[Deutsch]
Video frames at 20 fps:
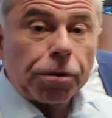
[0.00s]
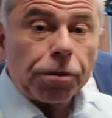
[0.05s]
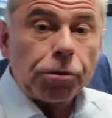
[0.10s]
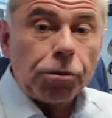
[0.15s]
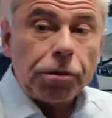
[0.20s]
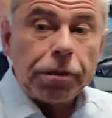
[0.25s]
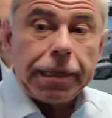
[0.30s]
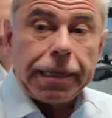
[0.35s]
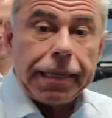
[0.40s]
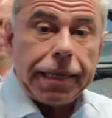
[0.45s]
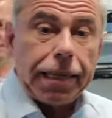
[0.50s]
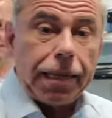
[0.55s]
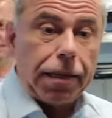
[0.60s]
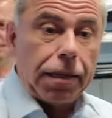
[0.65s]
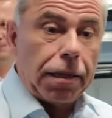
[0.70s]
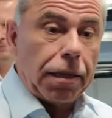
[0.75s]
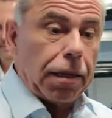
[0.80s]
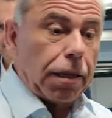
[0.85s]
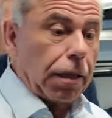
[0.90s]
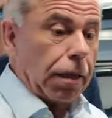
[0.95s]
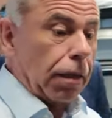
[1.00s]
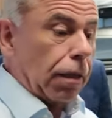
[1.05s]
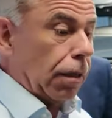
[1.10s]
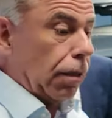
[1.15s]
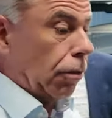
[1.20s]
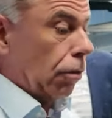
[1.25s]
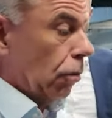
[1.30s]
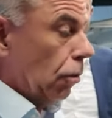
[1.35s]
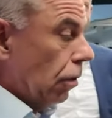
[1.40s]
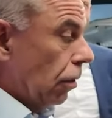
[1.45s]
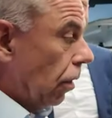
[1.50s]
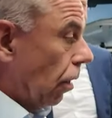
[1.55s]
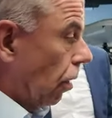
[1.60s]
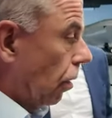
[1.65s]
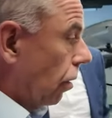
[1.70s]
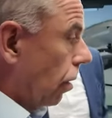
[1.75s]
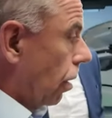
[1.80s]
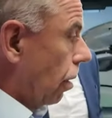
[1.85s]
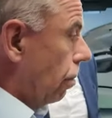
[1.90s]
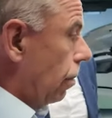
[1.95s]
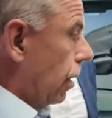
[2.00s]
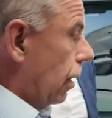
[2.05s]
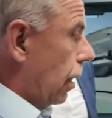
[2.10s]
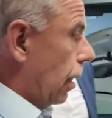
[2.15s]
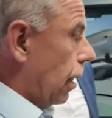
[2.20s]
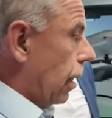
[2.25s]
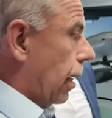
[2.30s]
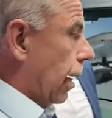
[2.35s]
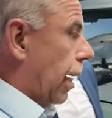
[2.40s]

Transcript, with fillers: Produkte gehen äh, unter anderem in den